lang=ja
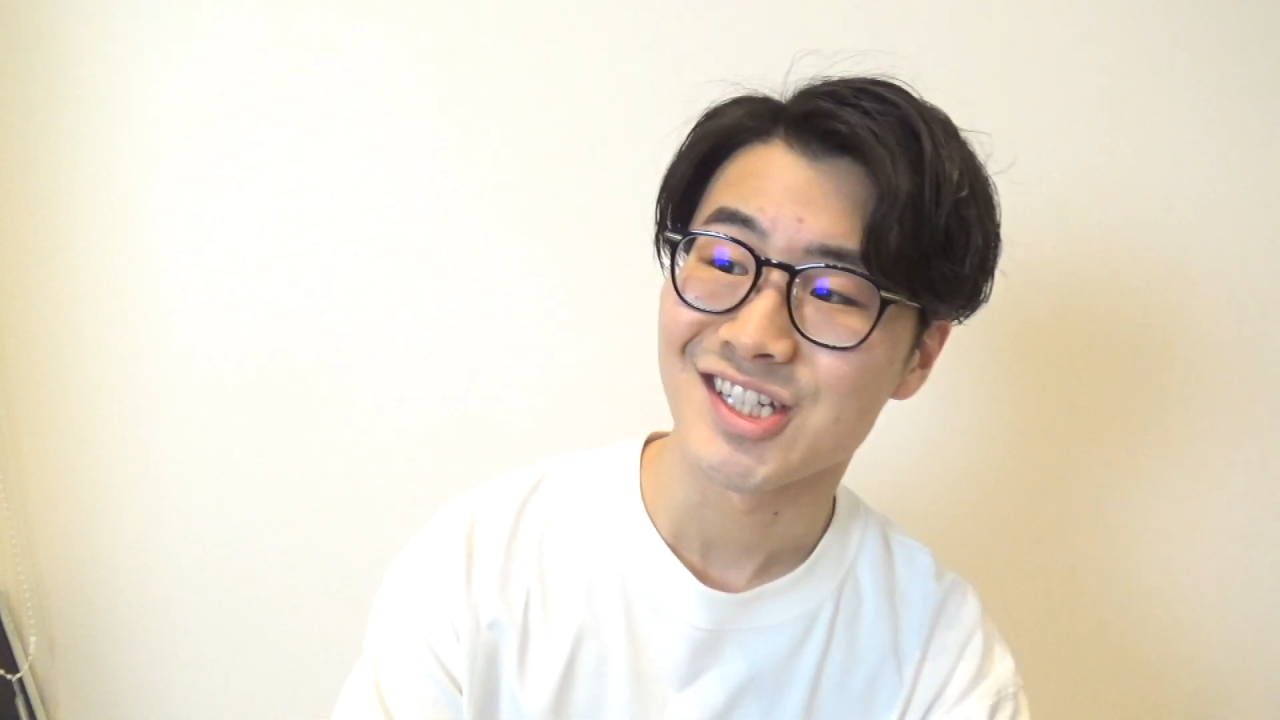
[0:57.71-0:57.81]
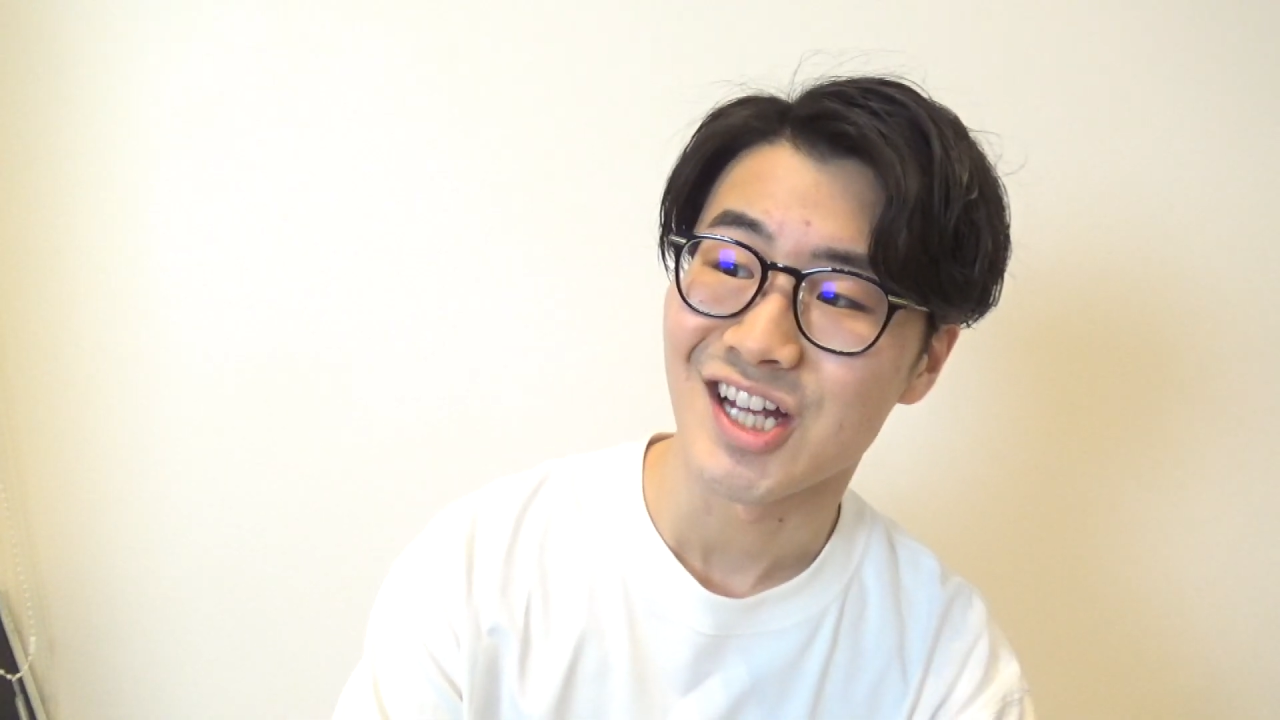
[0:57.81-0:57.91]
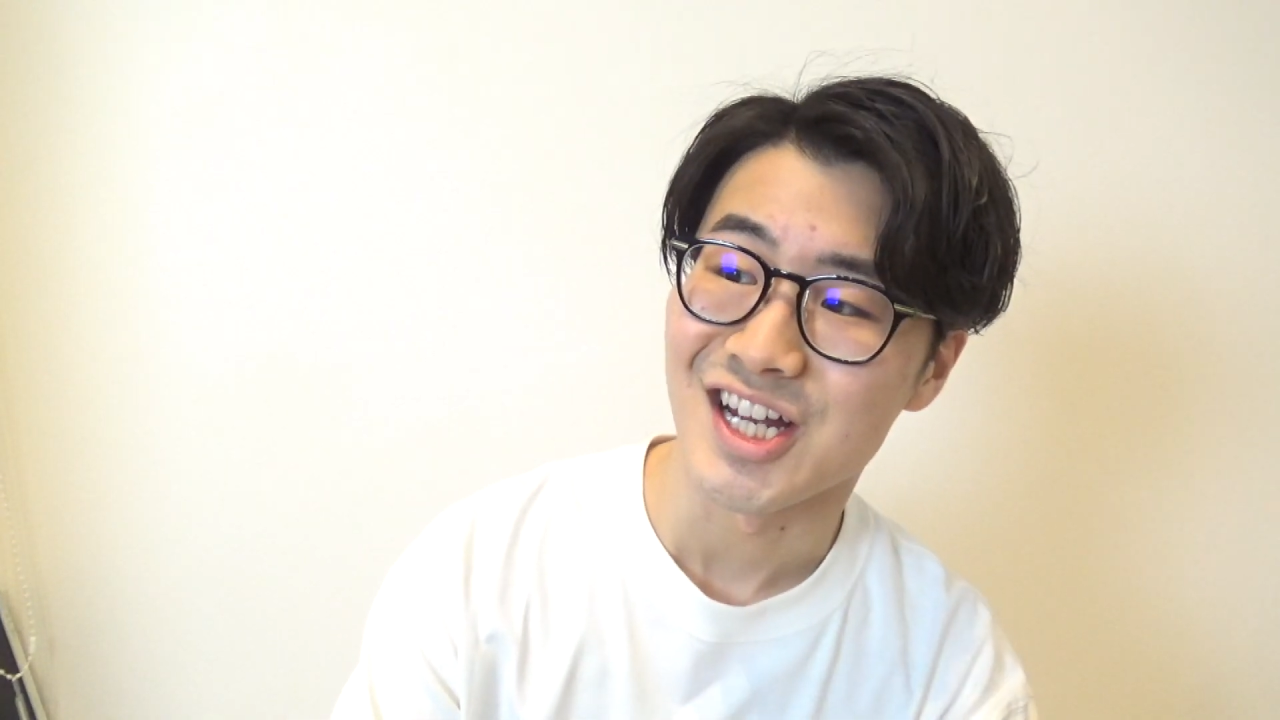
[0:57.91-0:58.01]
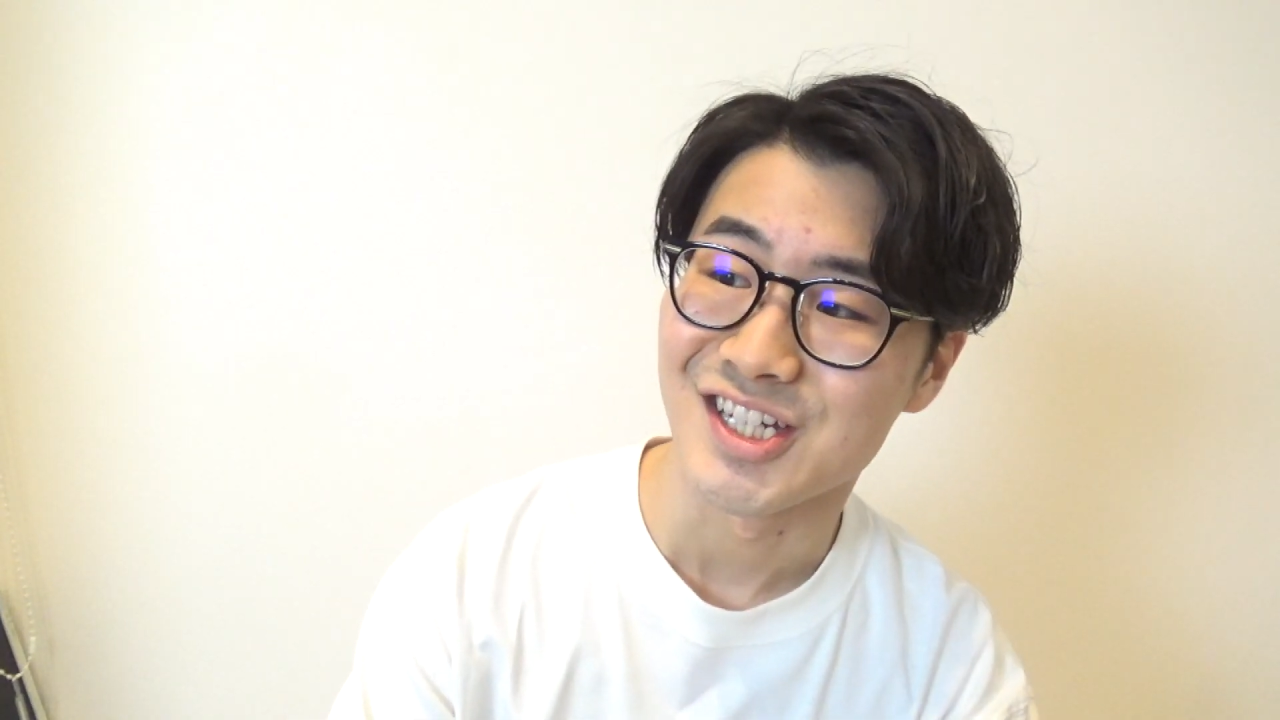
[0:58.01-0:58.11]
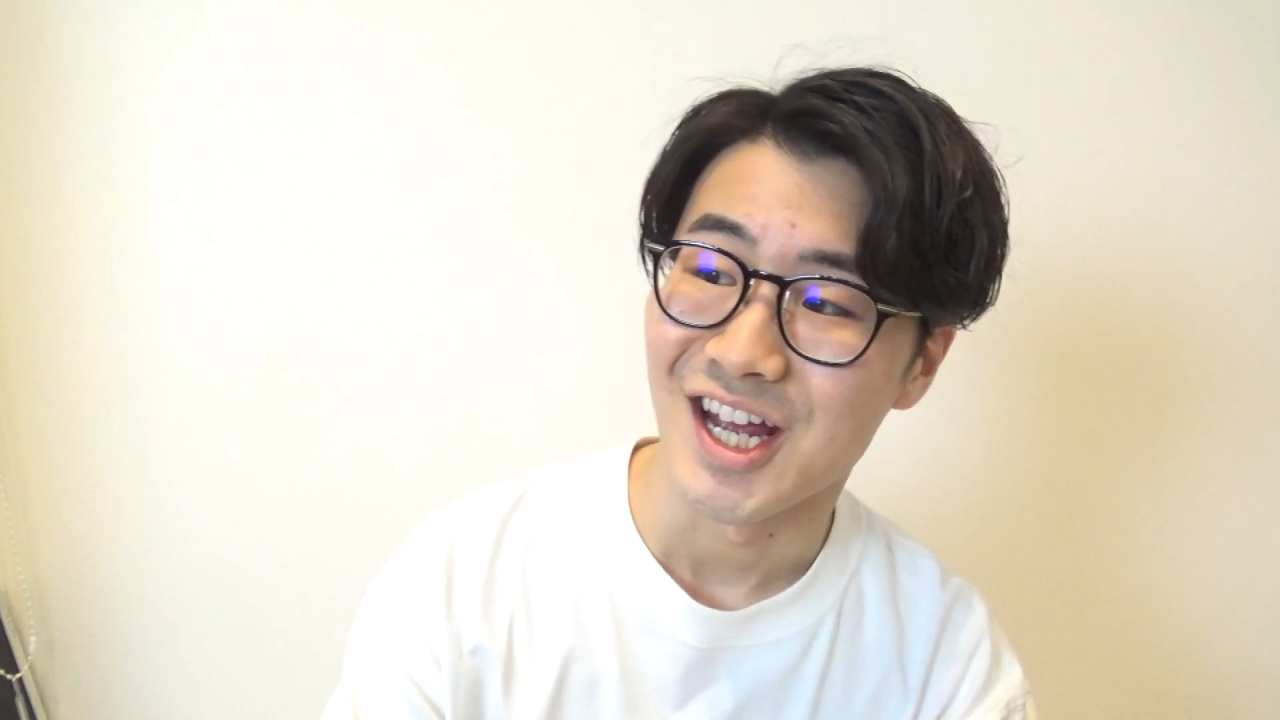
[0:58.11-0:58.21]
橋
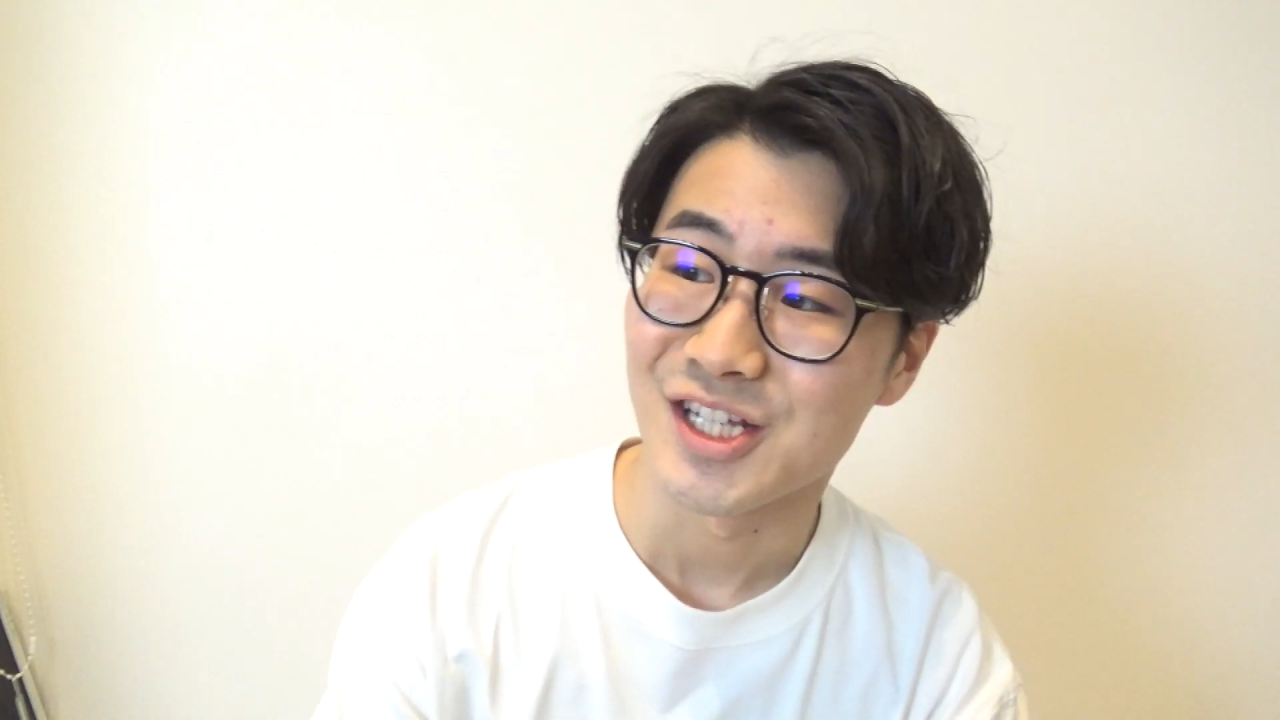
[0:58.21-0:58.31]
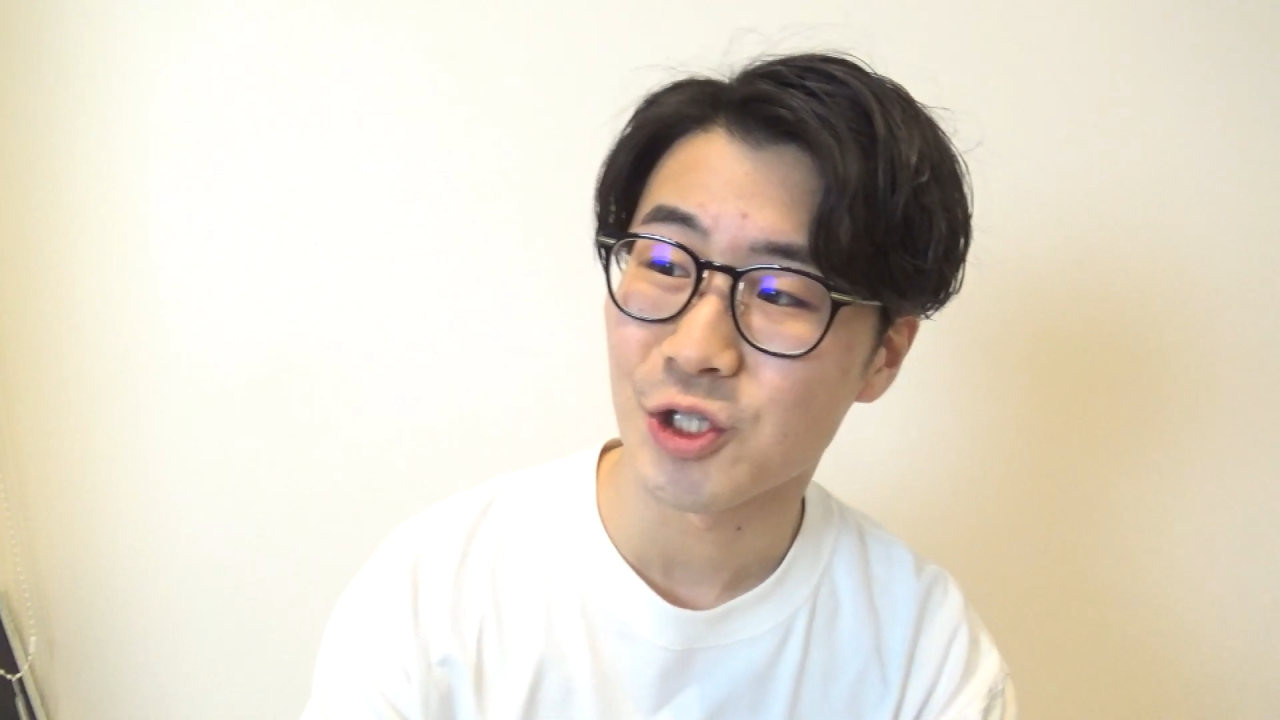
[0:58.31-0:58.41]
高橋、